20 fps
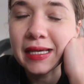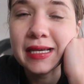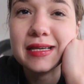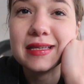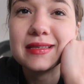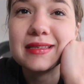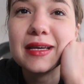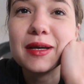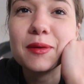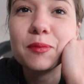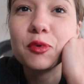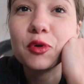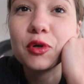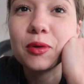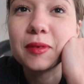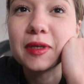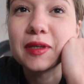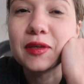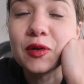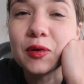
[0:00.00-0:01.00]
et c'est un peu
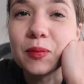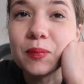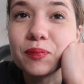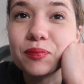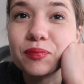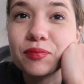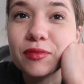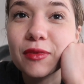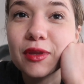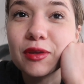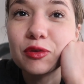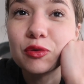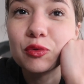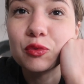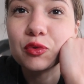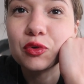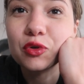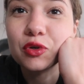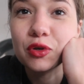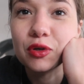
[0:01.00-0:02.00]
embêtant.
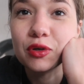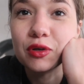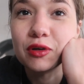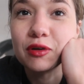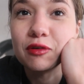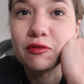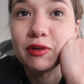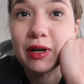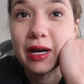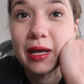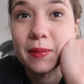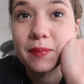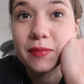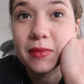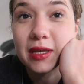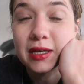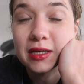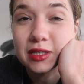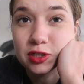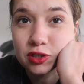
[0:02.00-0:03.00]
Donc euh, voilà,
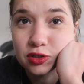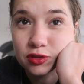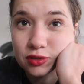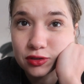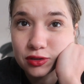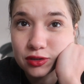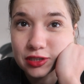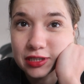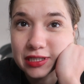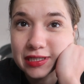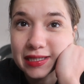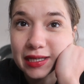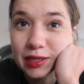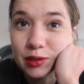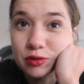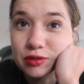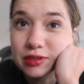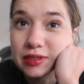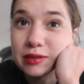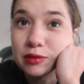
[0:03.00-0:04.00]
j'essaye
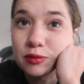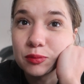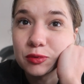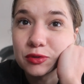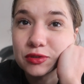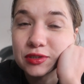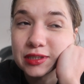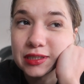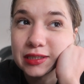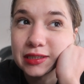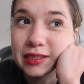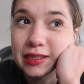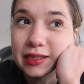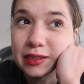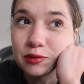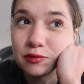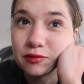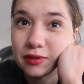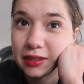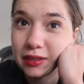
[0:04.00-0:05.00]
aussi de poster des
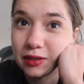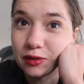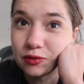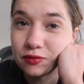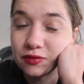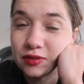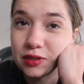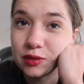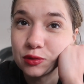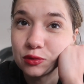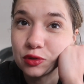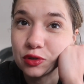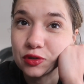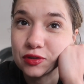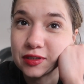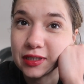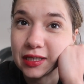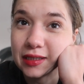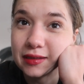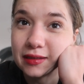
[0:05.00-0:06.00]
nouvelles vidéos de
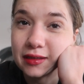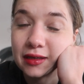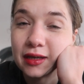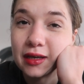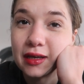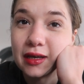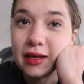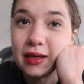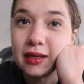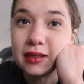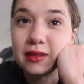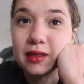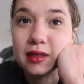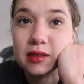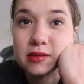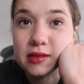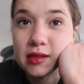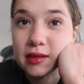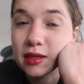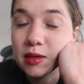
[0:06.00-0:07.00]
recettes, des
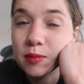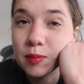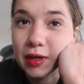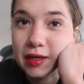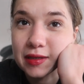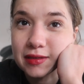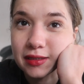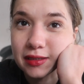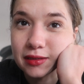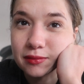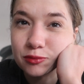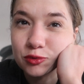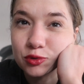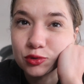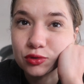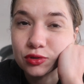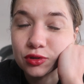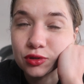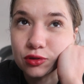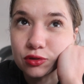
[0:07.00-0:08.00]
recettes hyper simples.
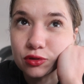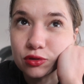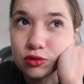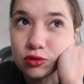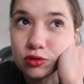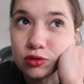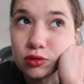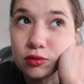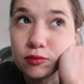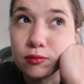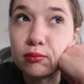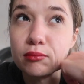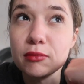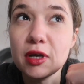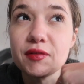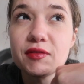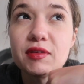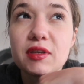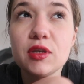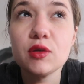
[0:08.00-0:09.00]
Donc euh,
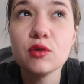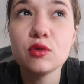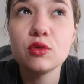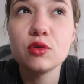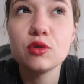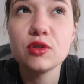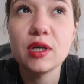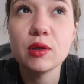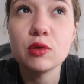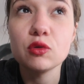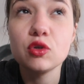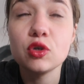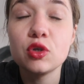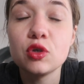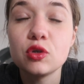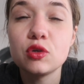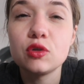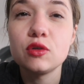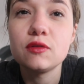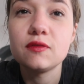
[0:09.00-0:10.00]
ma vidéo yaourt de
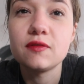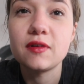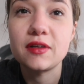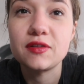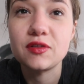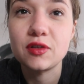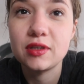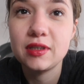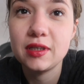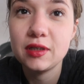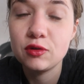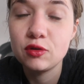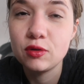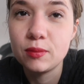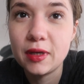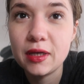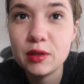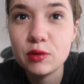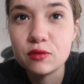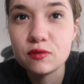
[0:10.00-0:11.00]
coco va sortir
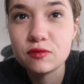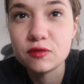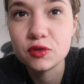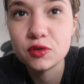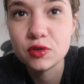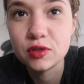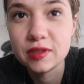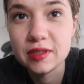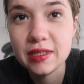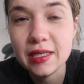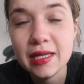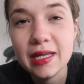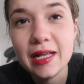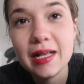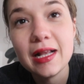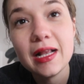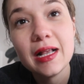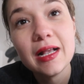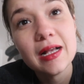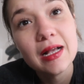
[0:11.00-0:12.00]
demain, donc vendredi.
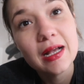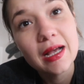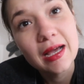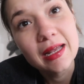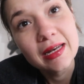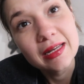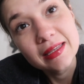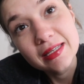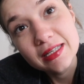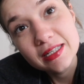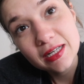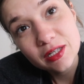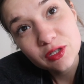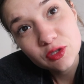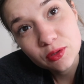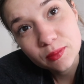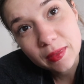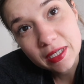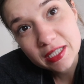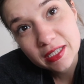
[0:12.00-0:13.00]
Elle est déjà
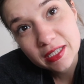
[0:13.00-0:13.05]
sur ma